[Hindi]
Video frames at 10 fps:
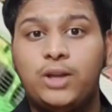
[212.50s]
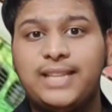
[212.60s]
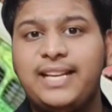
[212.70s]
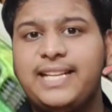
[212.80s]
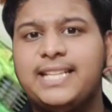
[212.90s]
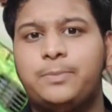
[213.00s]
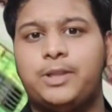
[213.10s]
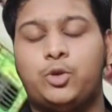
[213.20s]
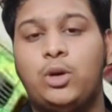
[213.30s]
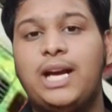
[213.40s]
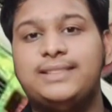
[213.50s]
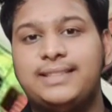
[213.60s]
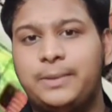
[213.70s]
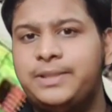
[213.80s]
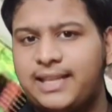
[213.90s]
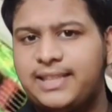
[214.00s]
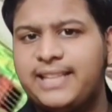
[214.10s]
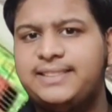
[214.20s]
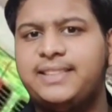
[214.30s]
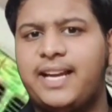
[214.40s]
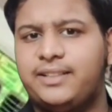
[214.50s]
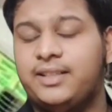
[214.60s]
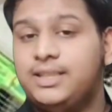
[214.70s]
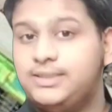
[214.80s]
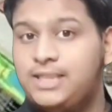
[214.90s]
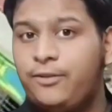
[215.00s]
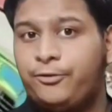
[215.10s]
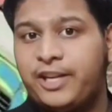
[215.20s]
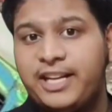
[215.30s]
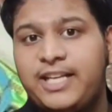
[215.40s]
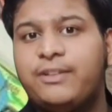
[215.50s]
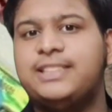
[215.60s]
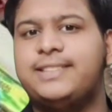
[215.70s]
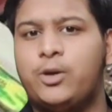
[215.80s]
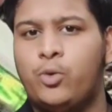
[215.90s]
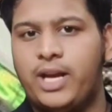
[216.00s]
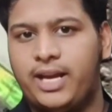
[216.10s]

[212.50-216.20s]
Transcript: 2021 में 16000 से भी ज्यादा एक्सीडेंट सिर्फ ट्रेन की वजह से